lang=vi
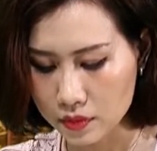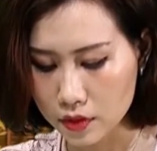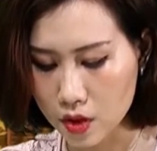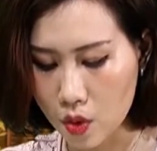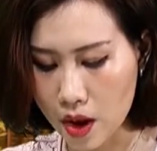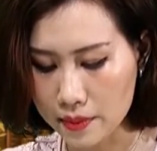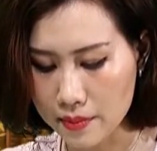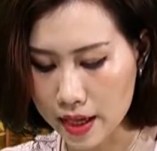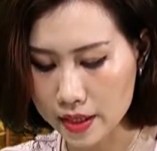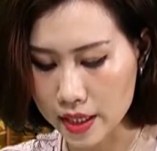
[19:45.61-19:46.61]
Nó hoang
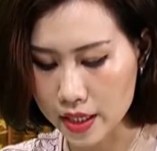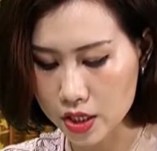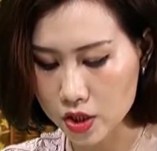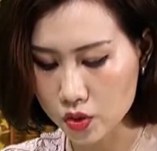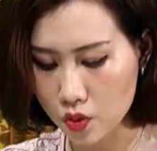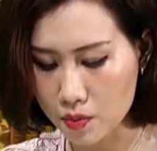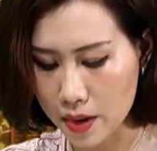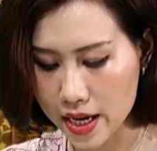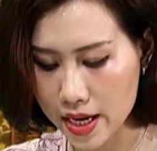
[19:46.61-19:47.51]
mang nghĩ suốt mấy